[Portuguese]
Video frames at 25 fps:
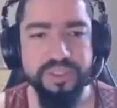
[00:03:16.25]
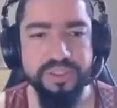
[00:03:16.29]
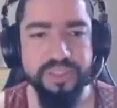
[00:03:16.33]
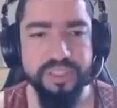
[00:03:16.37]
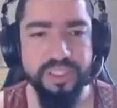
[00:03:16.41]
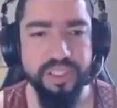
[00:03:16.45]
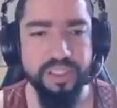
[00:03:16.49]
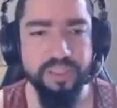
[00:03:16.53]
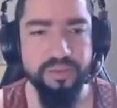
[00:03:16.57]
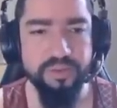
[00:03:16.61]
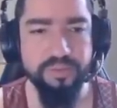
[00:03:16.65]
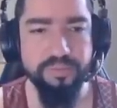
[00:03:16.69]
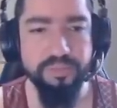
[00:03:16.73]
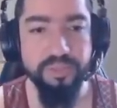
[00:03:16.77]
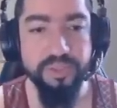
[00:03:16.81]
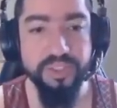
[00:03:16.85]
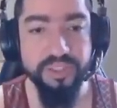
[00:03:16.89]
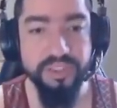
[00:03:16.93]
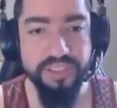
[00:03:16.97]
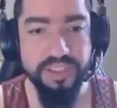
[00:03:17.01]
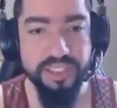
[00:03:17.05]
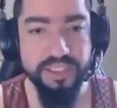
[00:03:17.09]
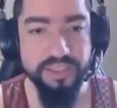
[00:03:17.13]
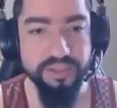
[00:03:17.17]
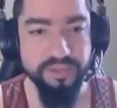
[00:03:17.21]
Então, por
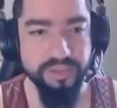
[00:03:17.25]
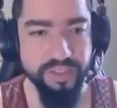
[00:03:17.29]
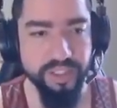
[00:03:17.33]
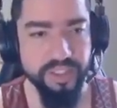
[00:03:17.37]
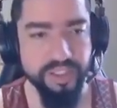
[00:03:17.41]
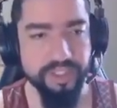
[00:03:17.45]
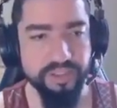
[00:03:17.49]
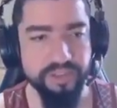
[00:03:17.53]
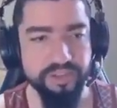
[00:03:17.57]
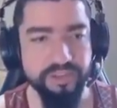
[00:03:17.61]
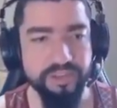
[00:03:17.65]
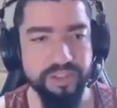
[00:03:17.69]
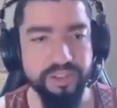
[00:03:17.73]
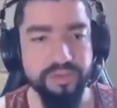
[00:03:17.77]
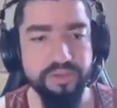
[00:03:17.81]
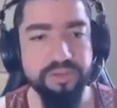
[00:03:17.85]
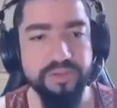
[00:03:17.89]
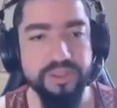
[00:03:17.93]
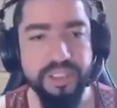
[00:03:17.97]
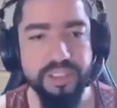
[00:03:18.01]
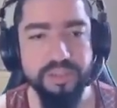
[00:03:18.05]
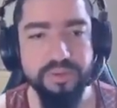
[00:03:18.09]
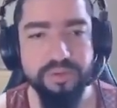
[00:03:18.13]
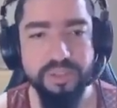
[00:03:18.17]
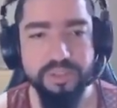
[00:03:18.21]
isso que ele não está causando tanto
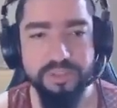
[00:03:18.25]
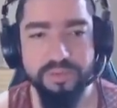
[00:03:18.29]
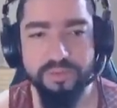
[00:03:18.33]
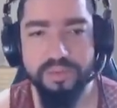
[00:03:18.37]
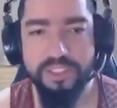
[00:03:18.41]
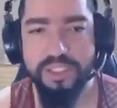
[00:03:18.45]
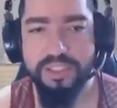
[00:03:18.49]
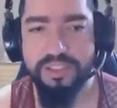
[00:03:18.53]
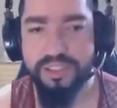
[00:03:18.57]
dano quando ele